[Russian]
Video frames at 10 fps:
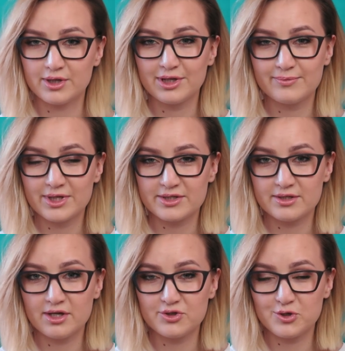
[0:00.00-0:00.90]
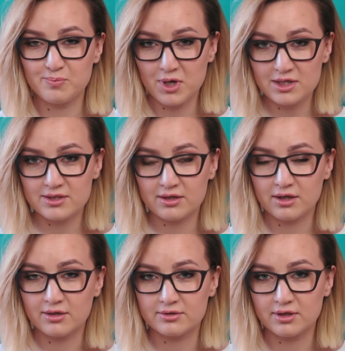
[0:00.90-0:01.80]
Главная задача масла
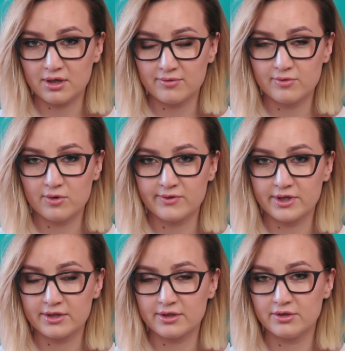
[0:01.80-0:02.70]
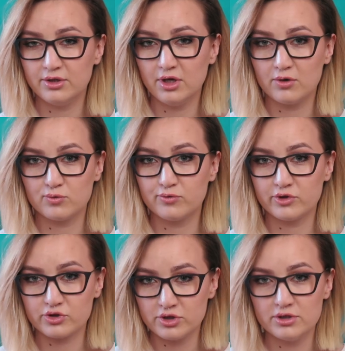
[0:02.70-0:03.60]
как такового это не
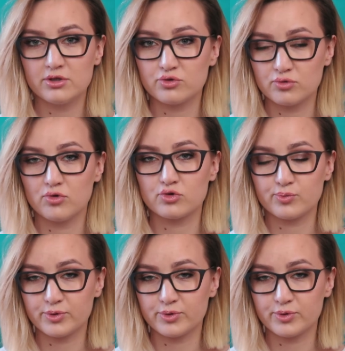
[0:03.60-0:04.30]
увлажнить нашу кожу,